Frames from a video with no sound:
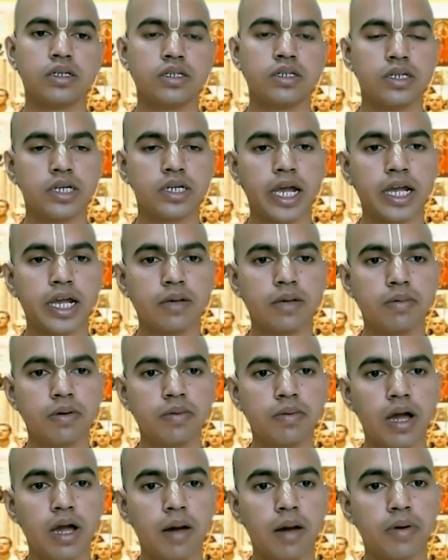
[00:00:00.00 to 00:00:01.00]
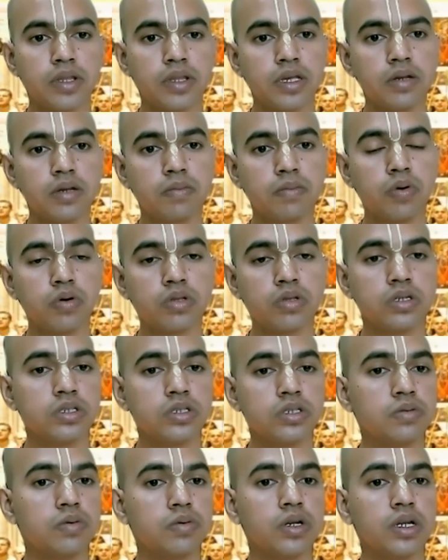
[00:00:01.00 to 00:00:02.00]
ঠিক একইভাবে আমাদের ভক্তি
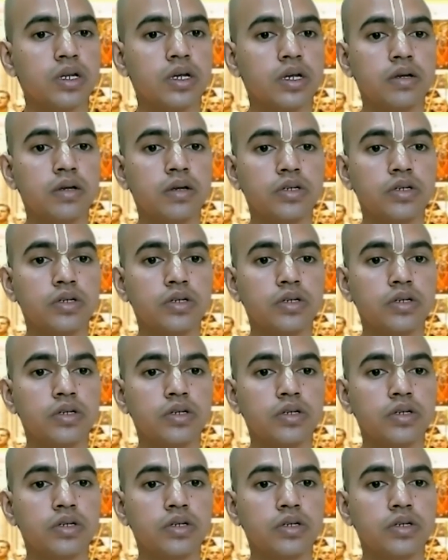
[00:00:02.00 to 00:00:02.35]
জীবনে